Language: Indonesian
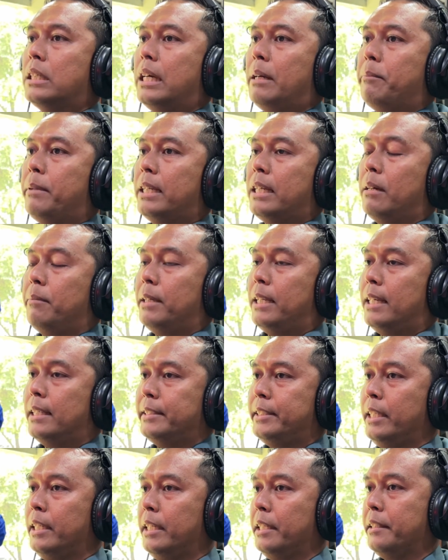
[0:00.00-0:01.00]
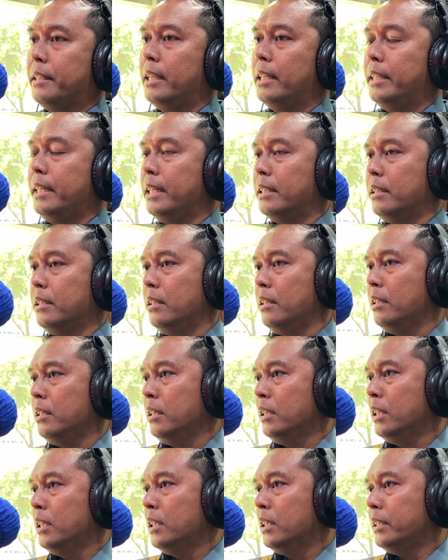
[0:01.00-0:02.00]
kapal-kapal asing kita lihat
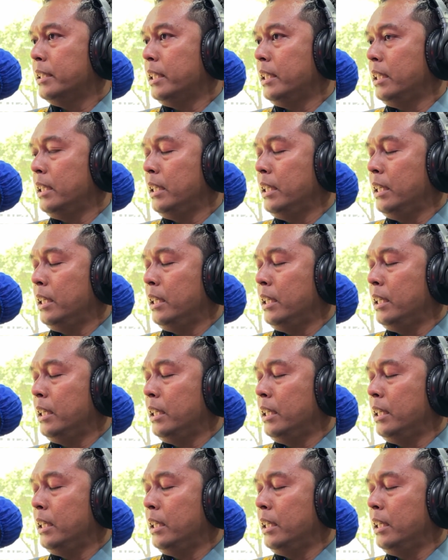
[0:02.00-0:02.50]
di